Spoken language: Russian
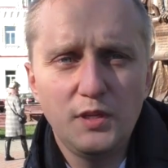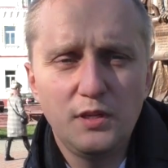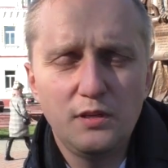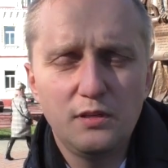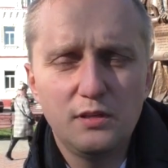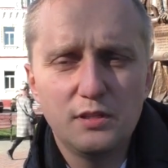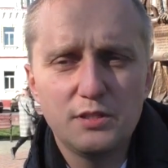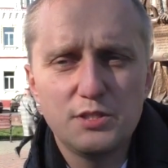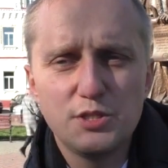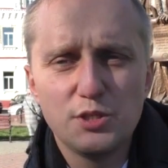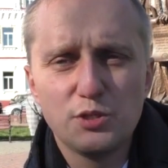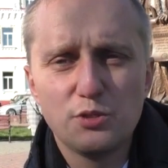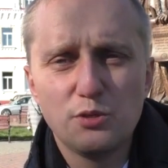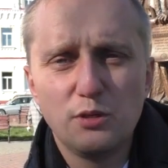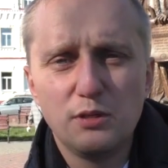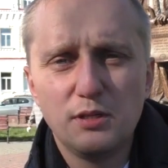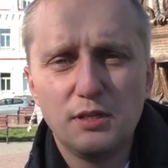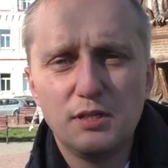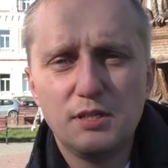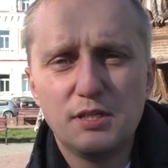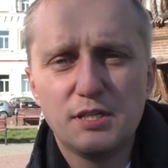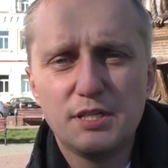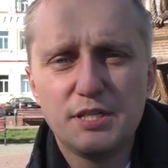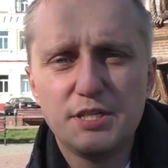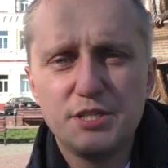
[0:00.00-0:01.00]
э,
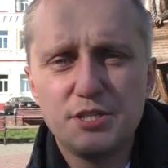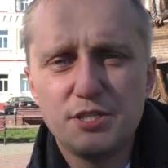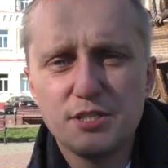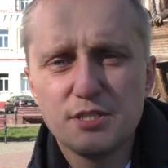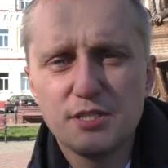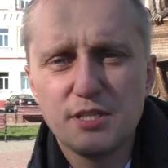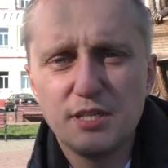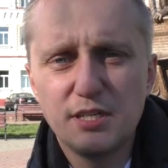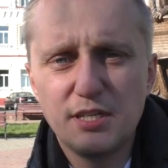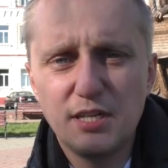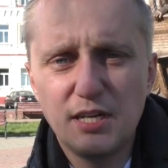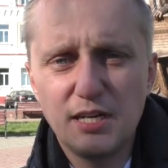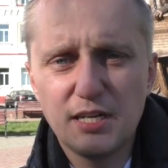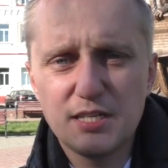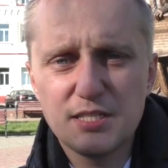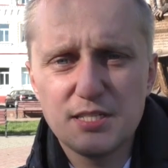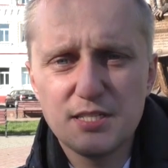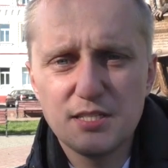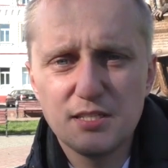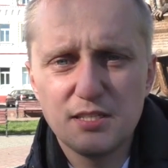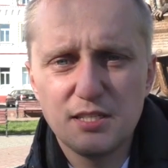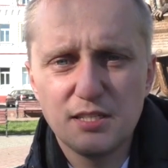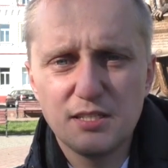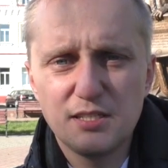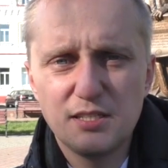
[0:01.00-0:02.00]
тяжелые аллергические
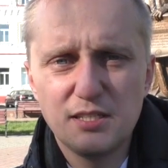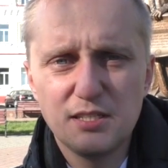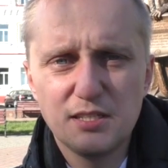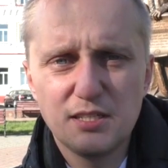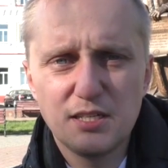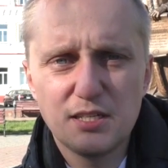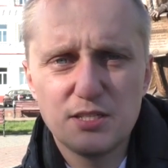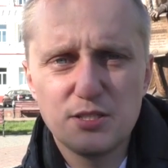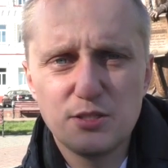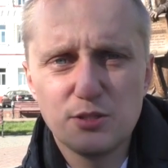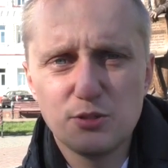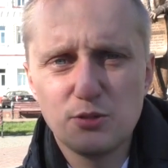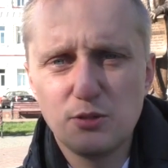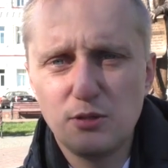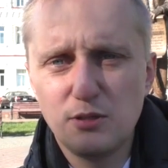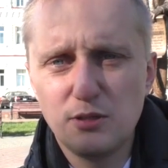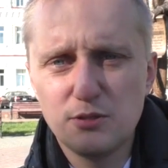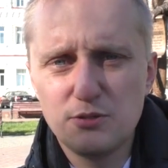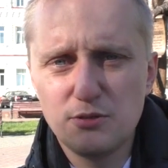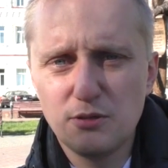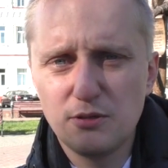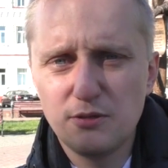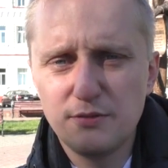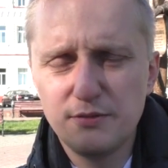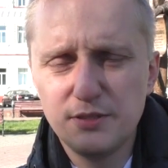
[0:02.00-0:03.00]
реакции, такие как
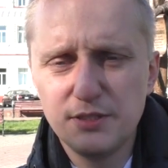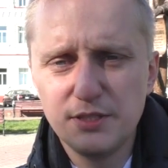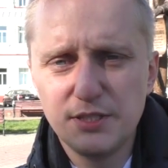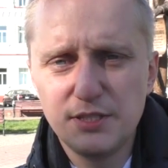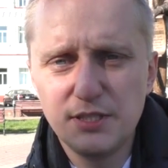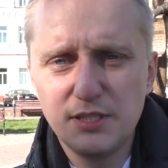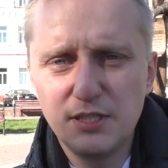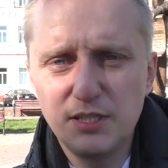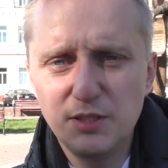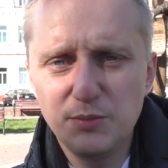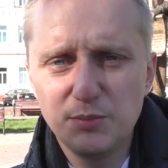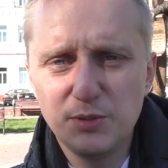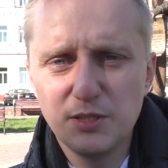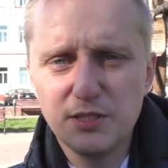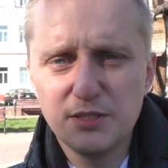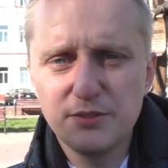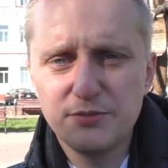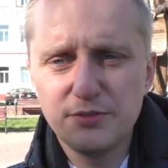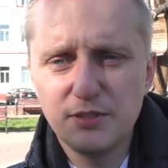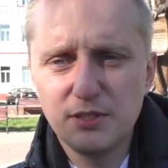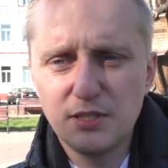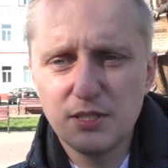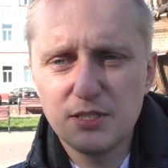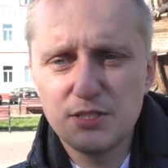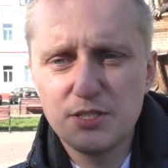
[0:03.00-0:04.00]
тяжелый отек винки, либо
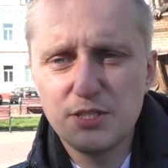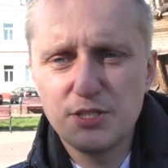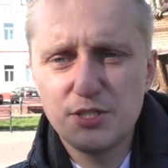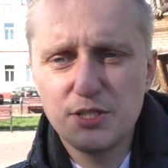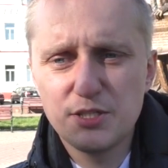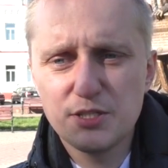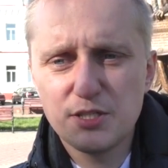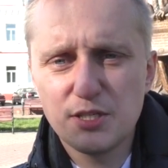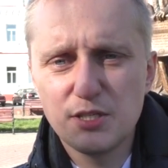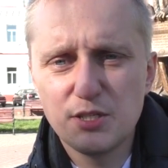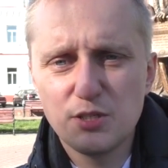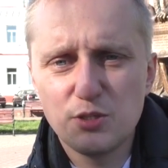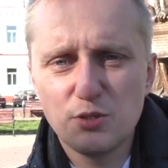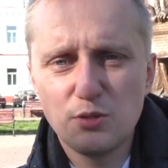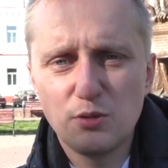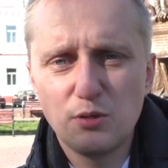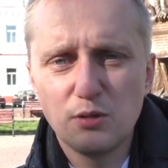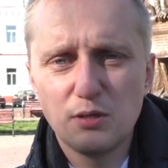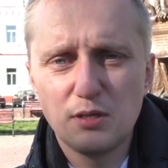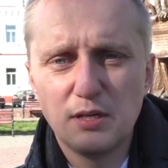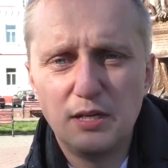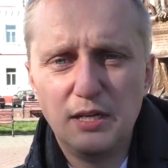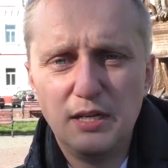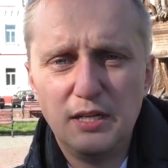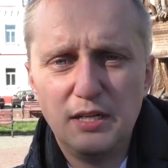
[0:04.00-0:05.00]
анафилактический
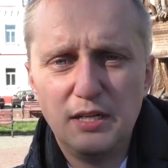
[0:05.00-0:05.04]
шок,